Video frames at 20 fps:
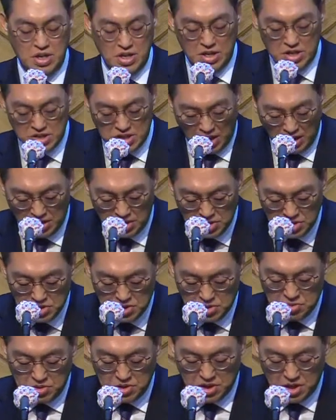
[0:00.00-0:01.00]
자, 여기서
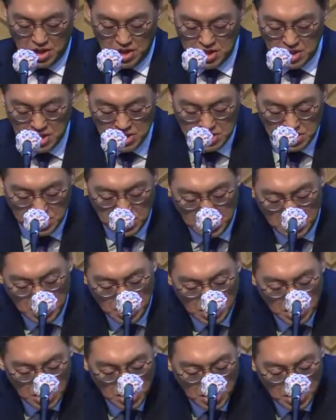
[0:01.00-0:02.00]
우리가 한 가지
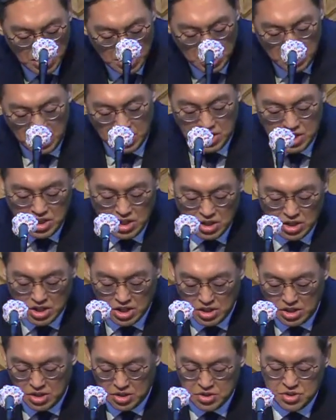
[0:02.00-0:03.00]
기억해야
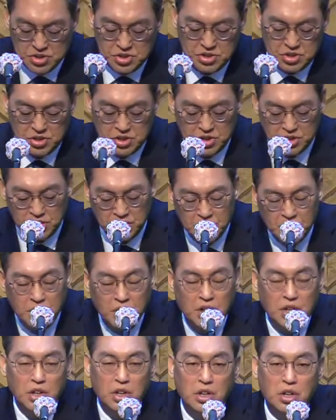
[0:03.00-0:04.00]
될 것은
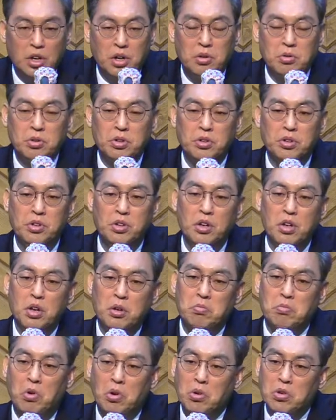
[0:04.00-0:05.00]
여러분,
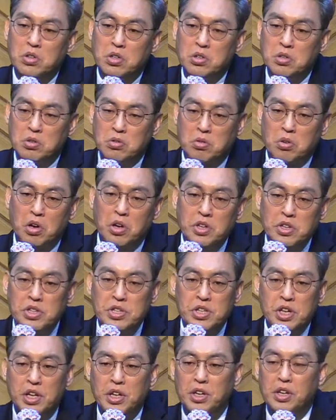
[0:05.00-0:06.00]
모든
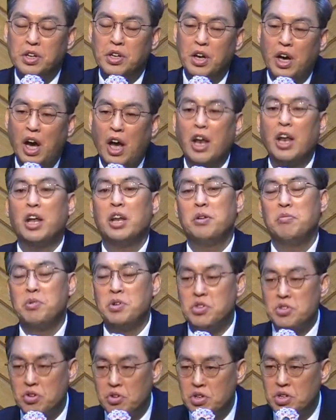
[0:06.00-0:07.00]
권세는 하나님이
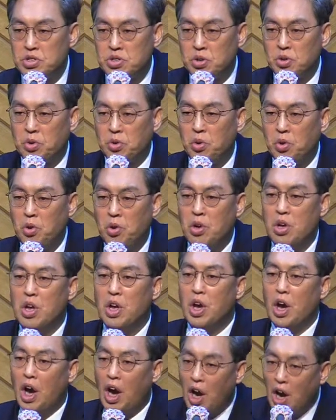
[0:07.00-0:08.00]
정하셨고
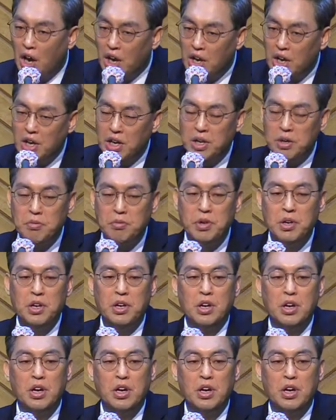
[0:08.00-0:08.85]
하나님이